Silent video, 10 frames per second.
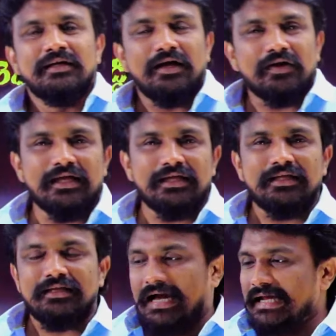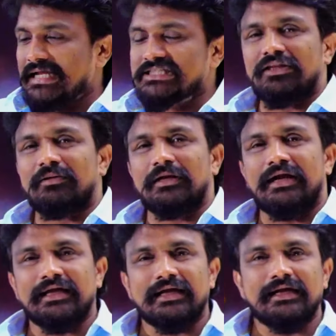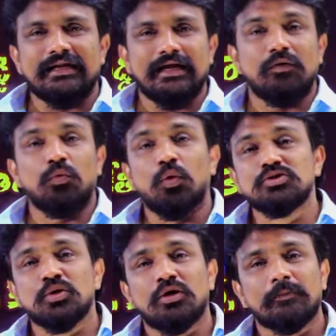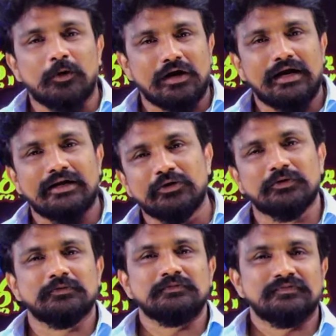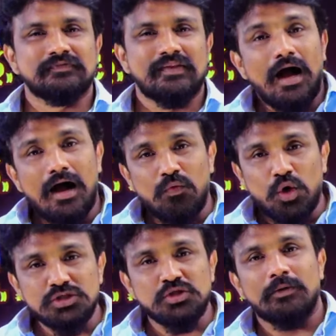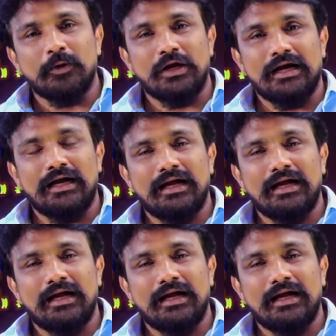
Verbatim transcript: ఏమంటే నారా చంద్రబాబు నాయుడు గారు అంటే ఓజోన్ పొర లాంటాడు ఆ ఓజోన్ పొర